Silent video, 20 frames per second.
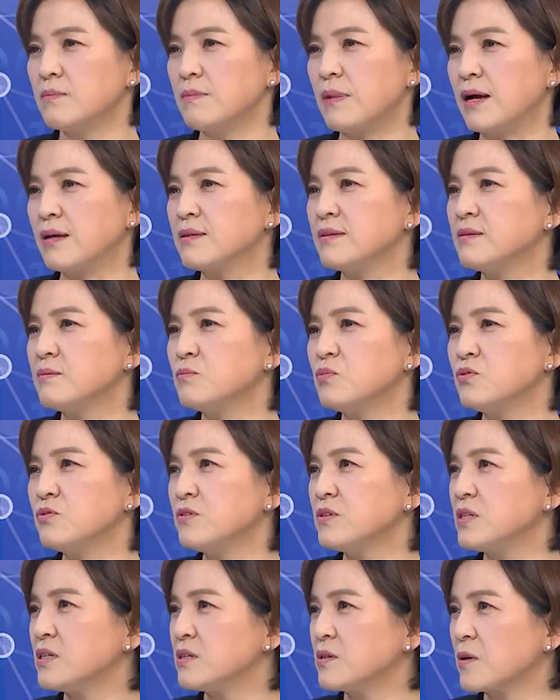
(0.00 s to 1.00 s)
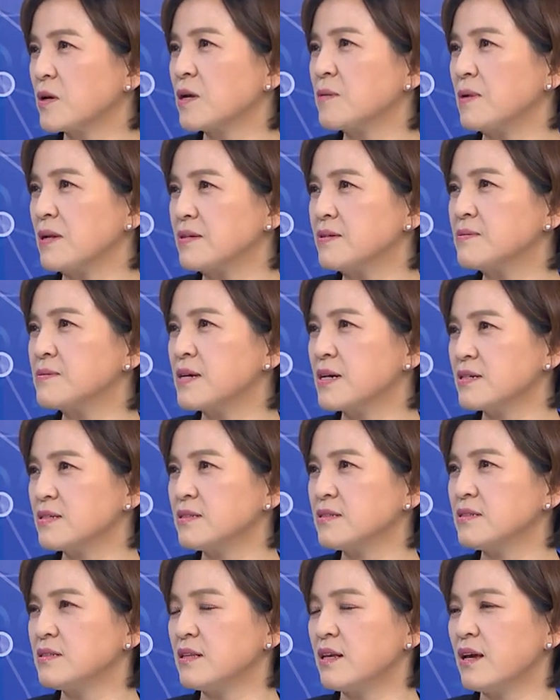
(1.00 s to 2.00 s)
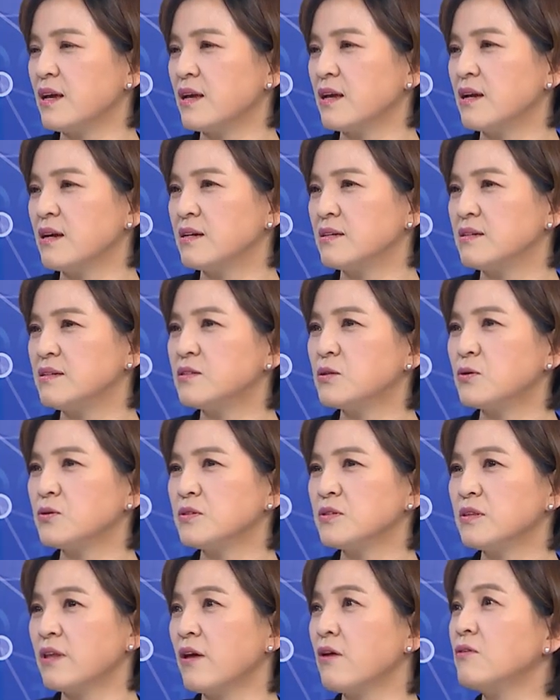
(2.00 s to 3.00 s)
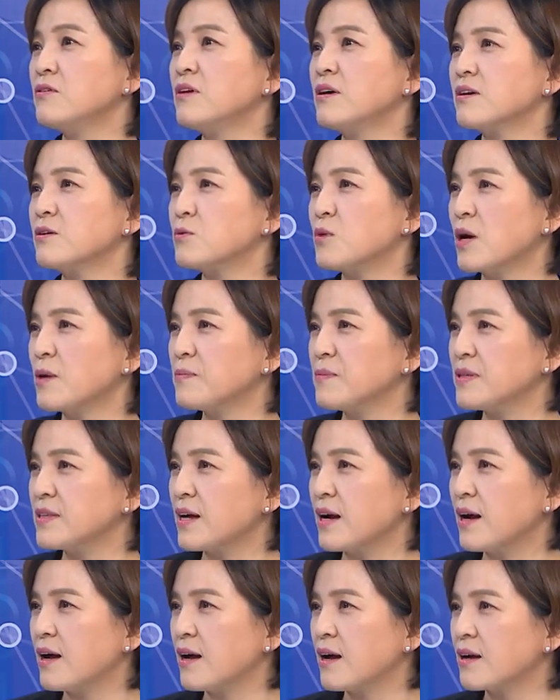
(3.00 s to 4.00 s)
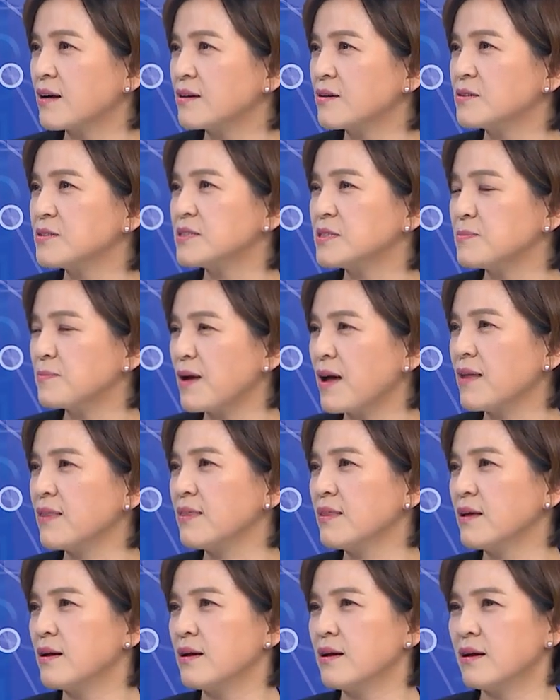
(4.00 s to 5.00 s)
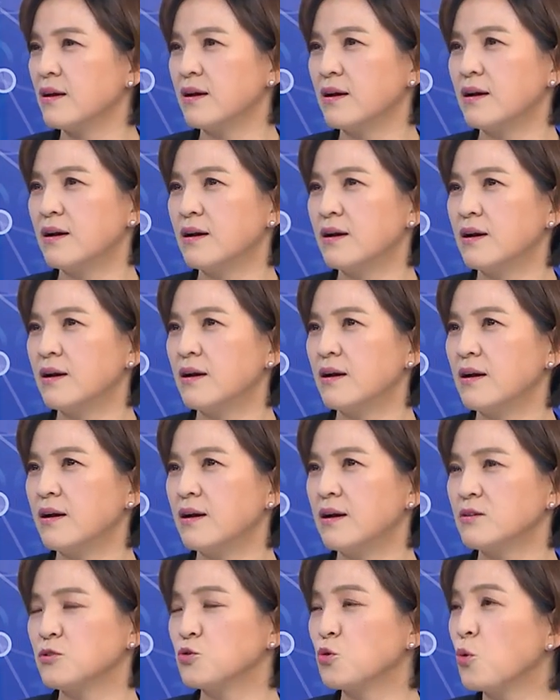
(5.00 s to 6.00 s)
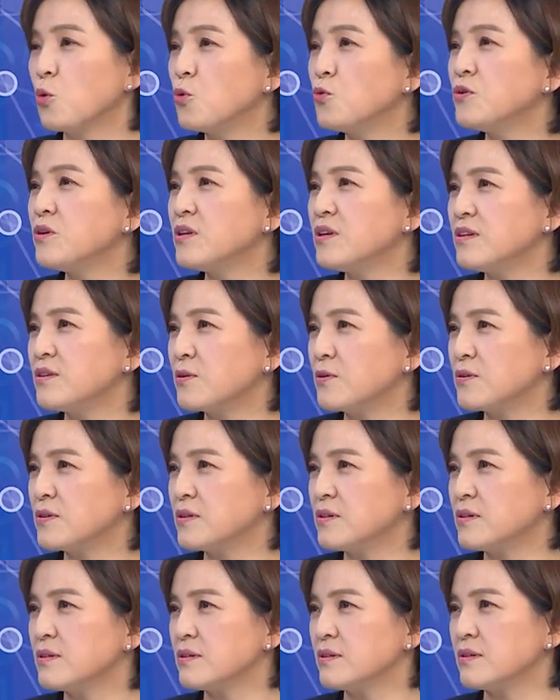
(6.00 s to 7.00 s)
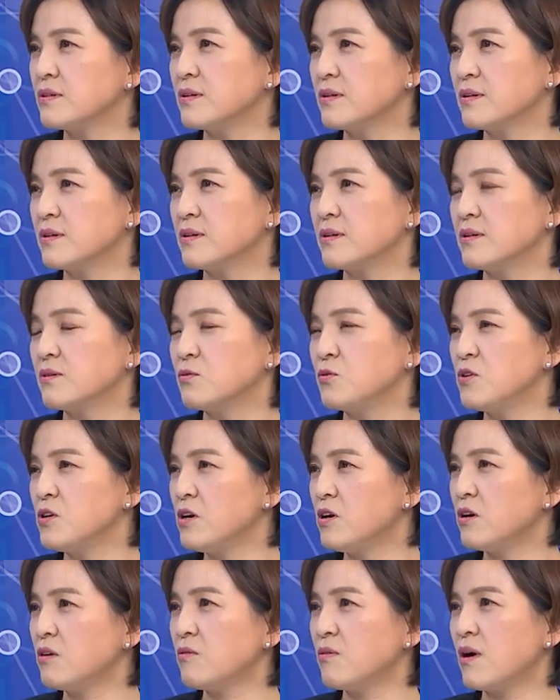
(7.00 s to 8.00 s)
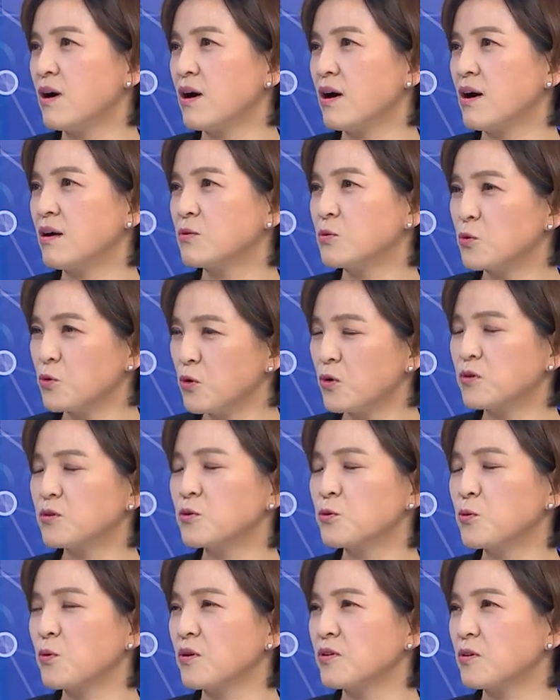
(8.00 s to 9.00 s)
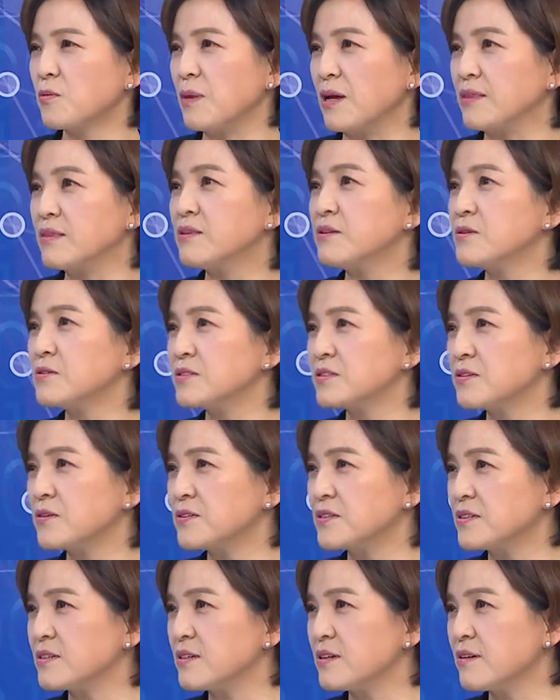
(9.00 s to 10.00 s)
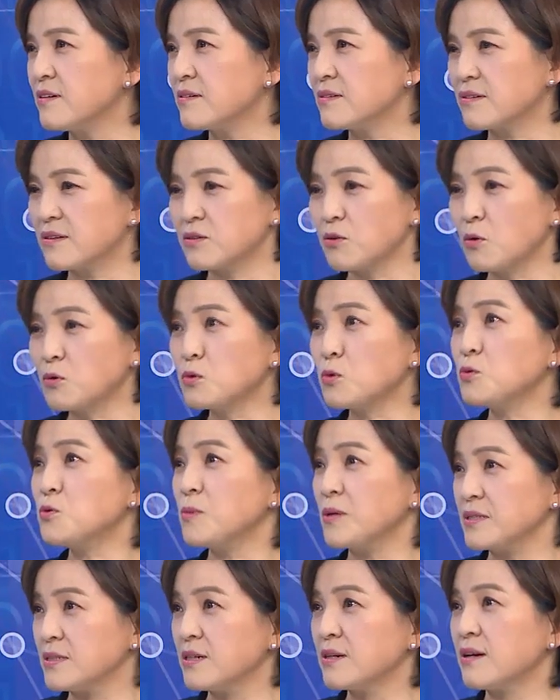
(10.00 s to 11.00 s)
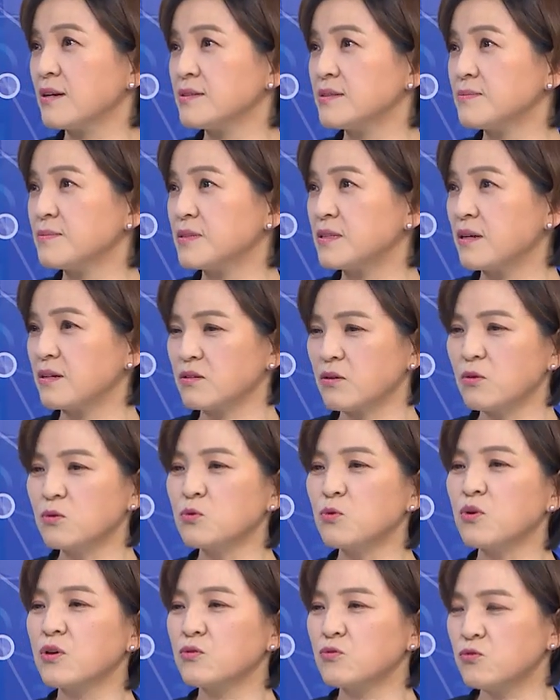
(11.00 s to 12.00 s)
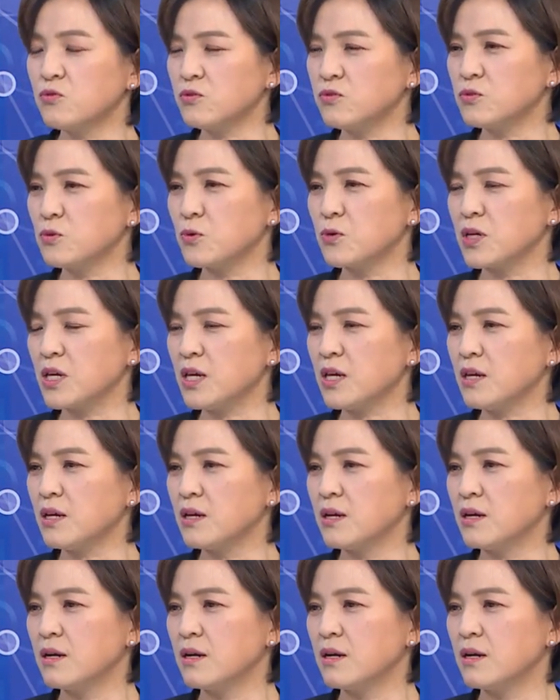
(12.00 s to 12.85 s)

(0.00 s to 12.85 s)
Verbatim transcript: 많은 분들이 그렇게 말씀을 하시는데 리더는 태어나기도 합니다. 그렇지만 좋은 리더는 훈련과 노력을 통해서 만들어지거든요. 성도도 마찬가지입니다. 성도의 순종이